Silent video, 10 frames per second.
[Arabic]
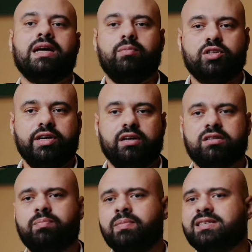بينجح
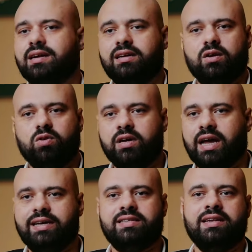بطريقه طب مثلا لو
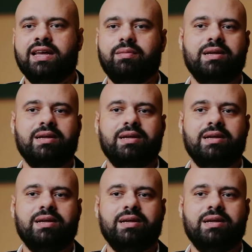قلنا عايزين